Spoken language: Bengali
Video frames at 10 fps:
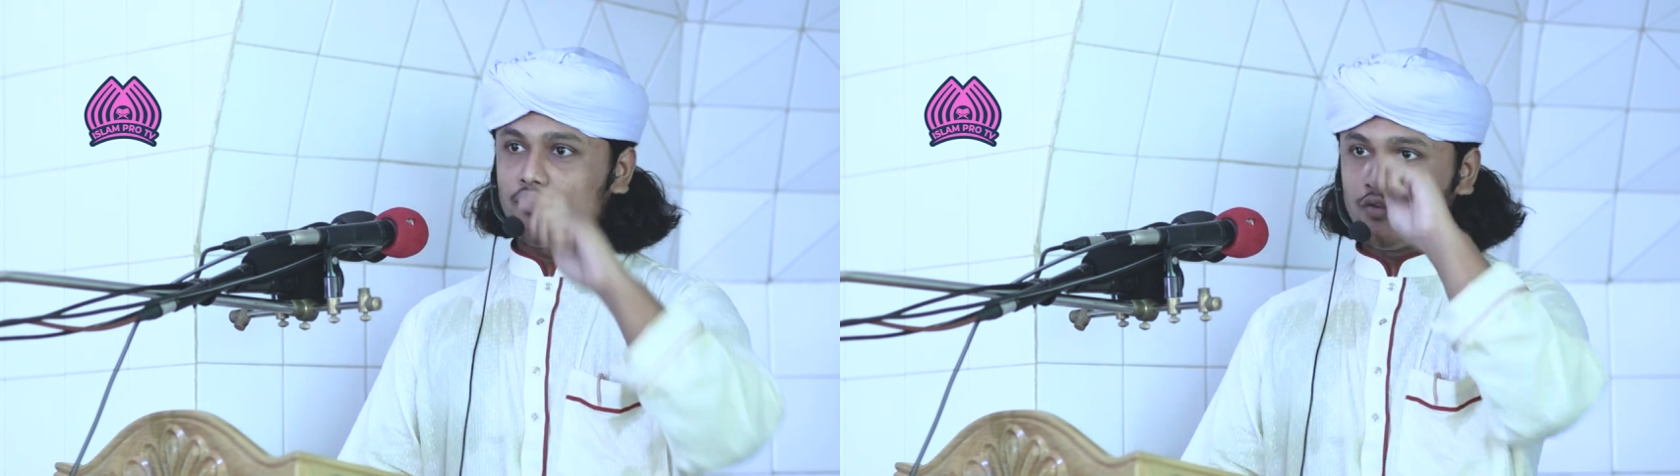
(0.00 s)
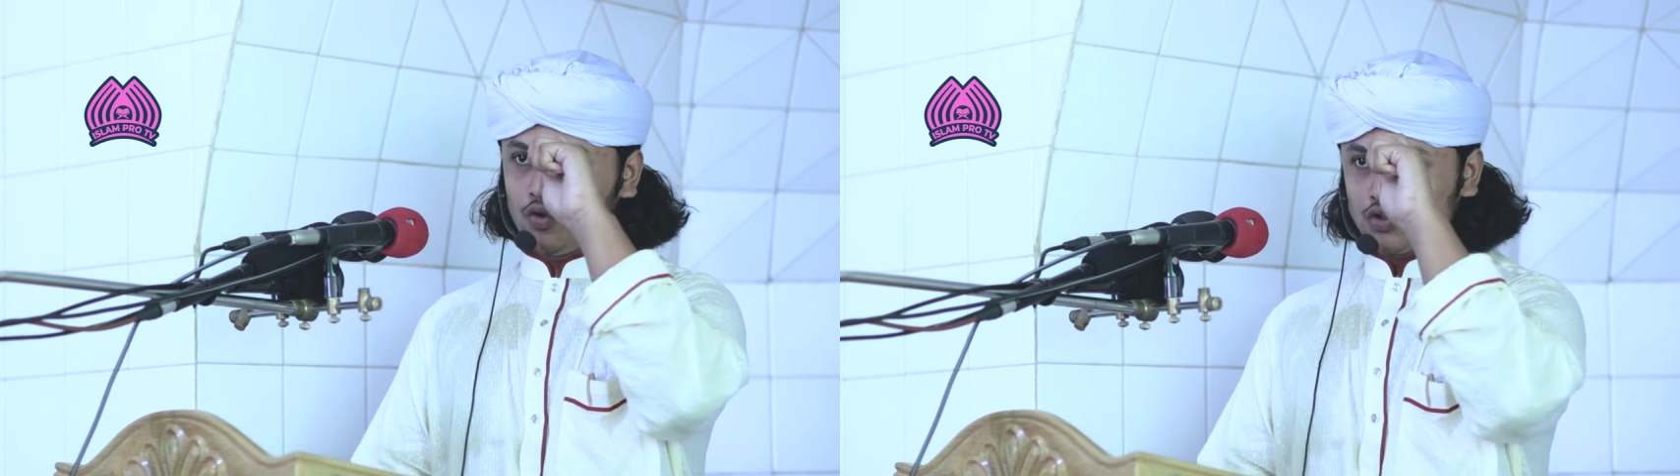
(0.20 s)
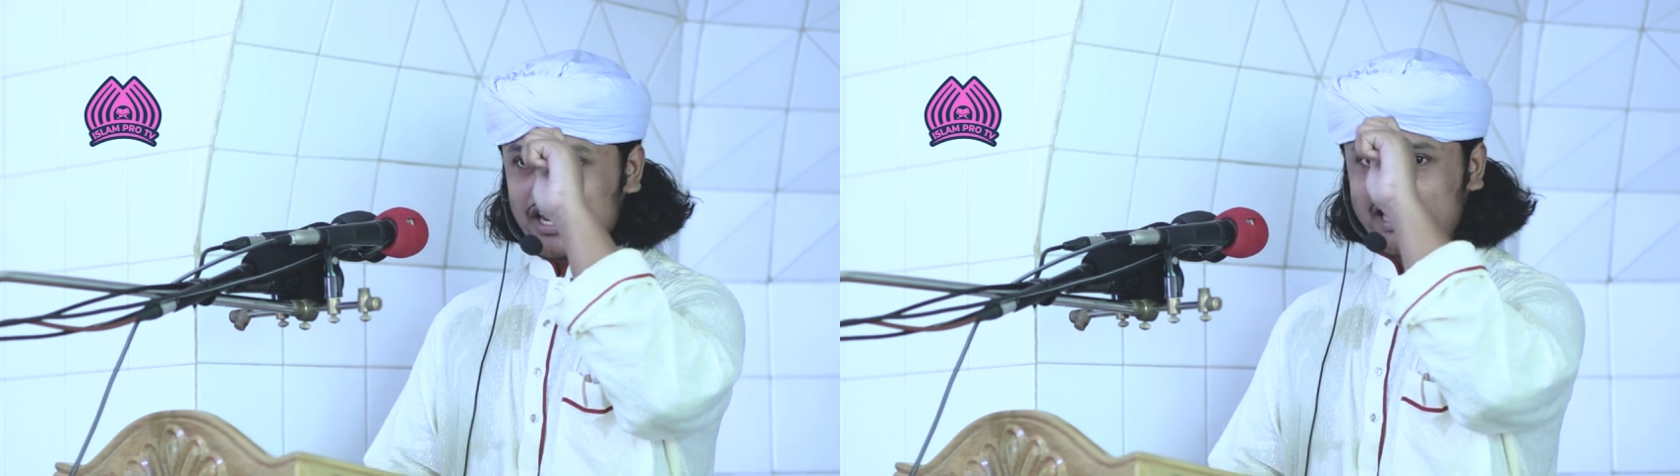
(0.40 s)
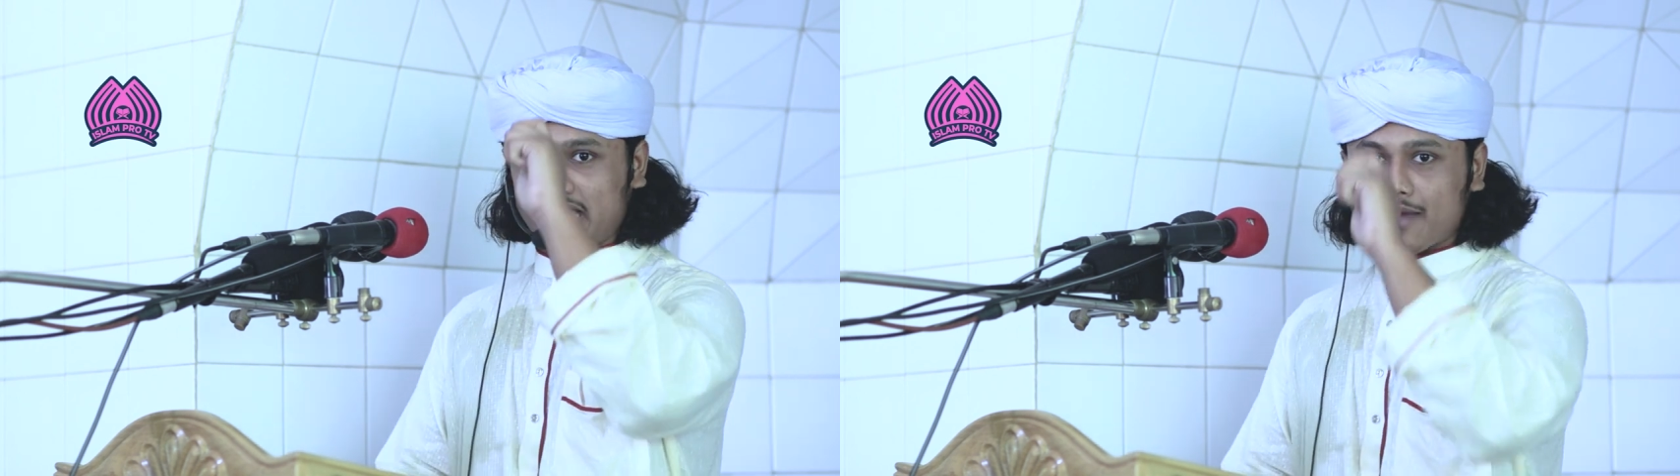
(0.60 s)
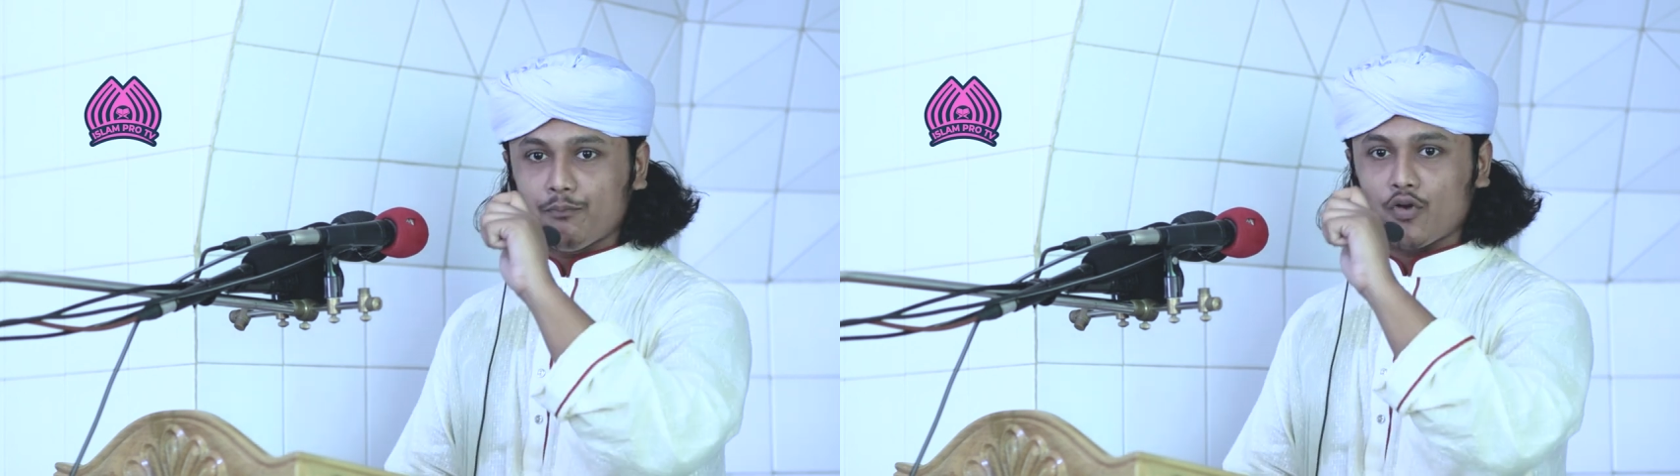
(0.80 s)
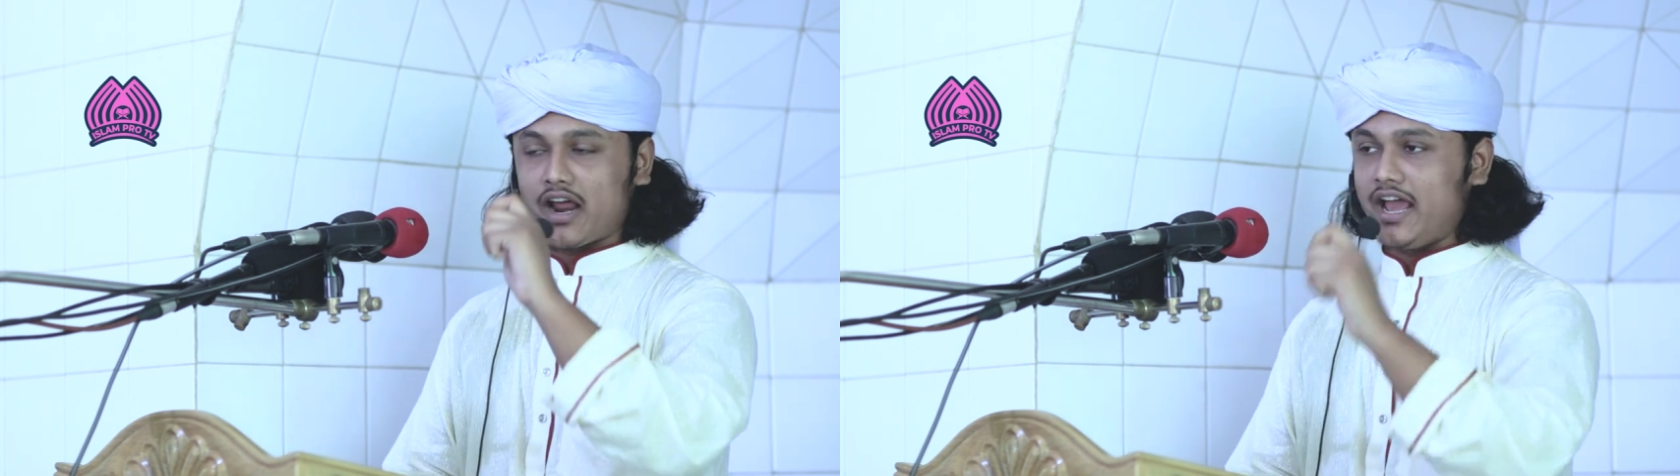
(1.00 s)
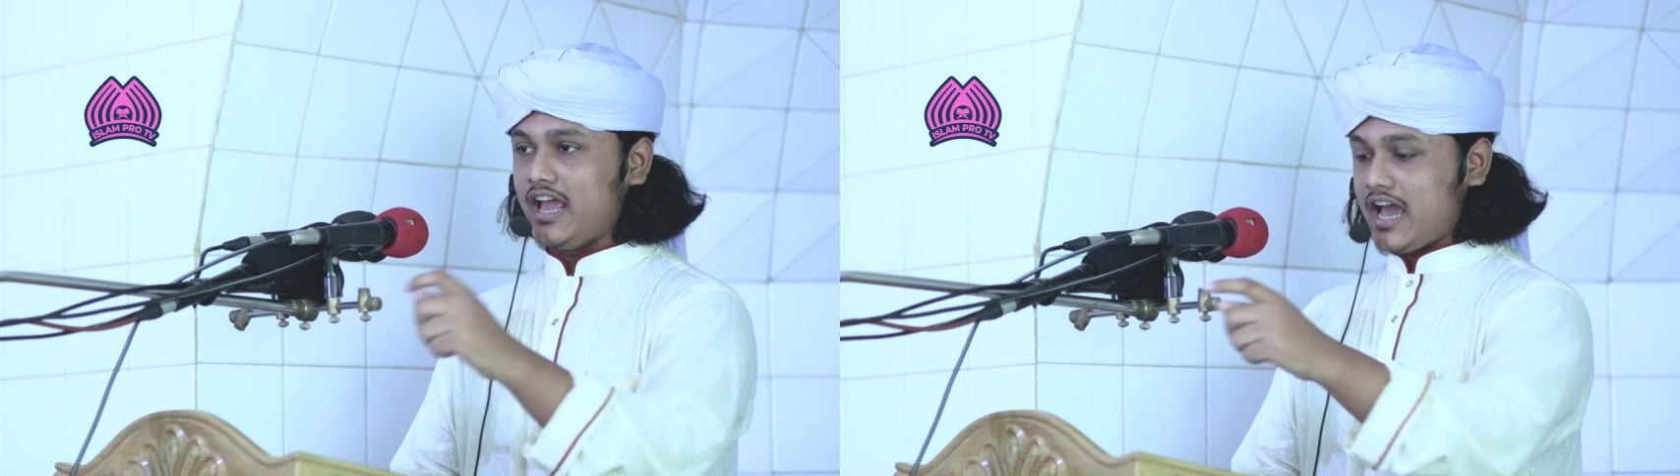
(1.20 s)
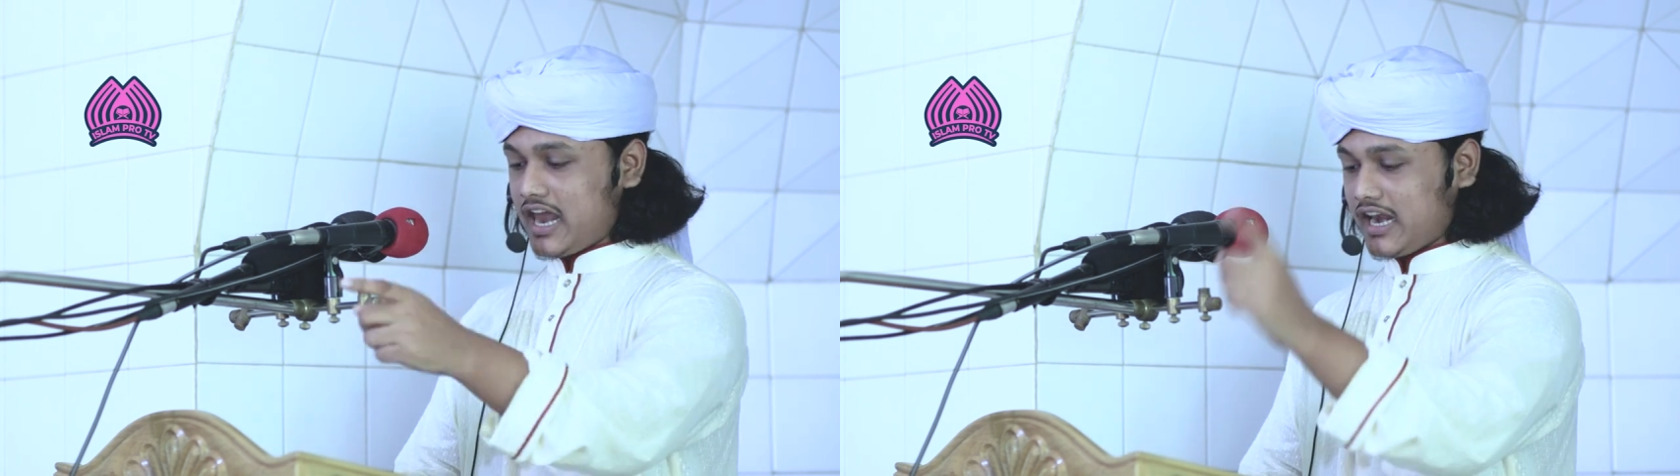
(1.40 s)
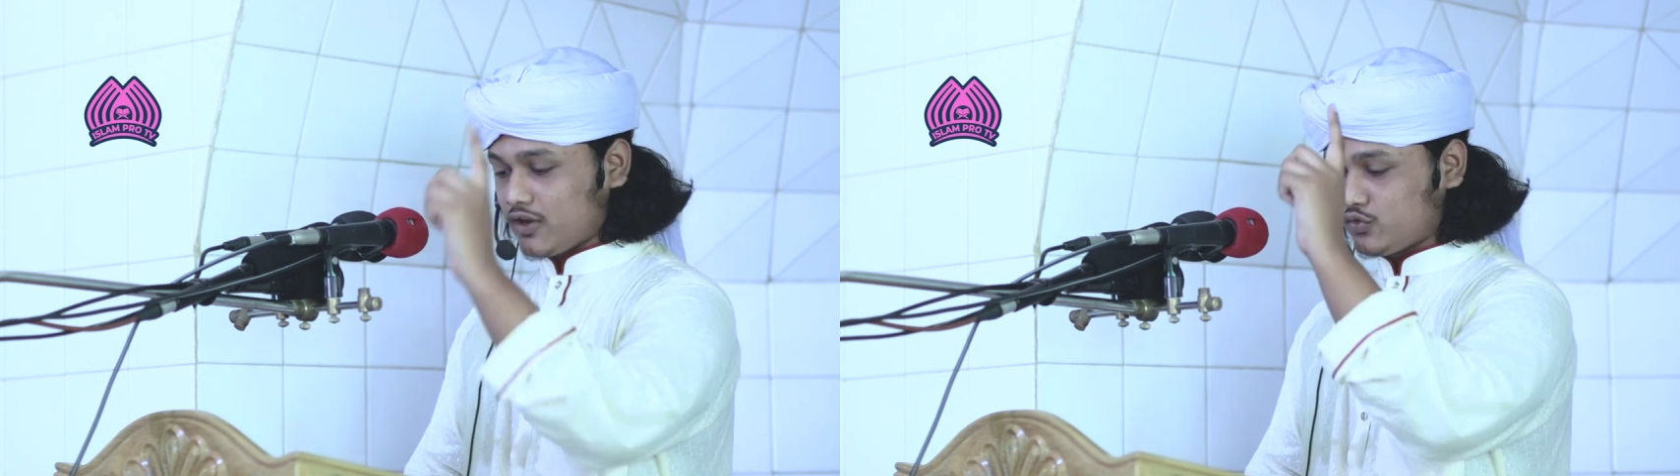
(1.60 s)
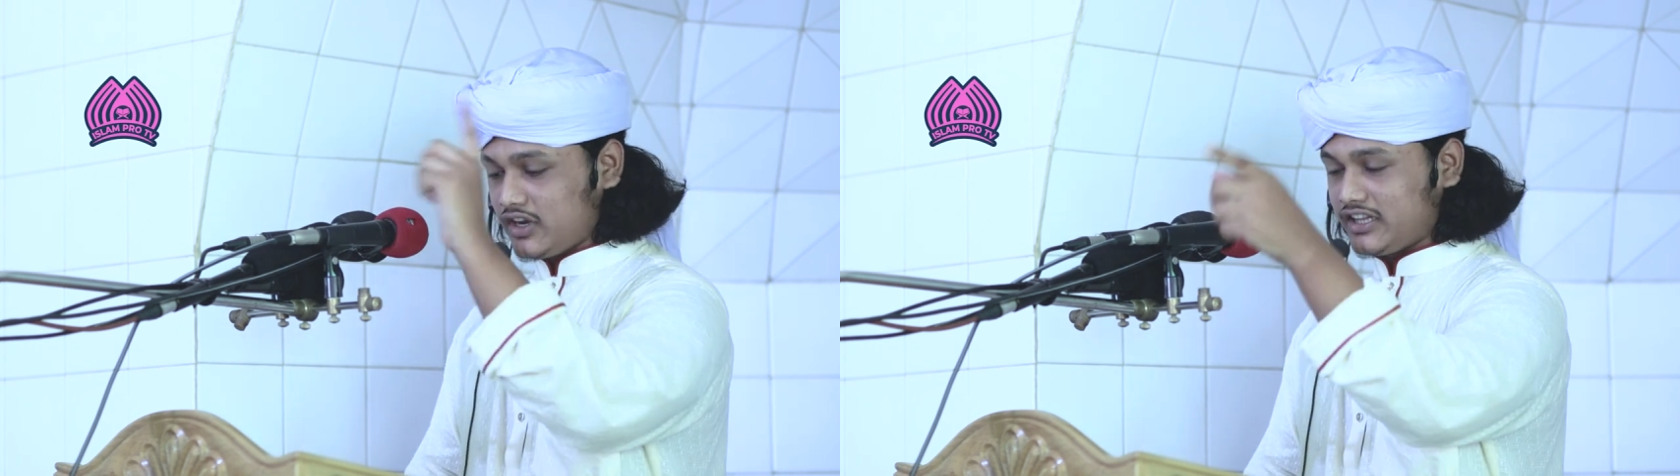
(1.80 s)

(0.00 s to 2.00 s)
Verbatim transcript: পুরুষের ক্যাপ ফরায় আল্লাহ রসুল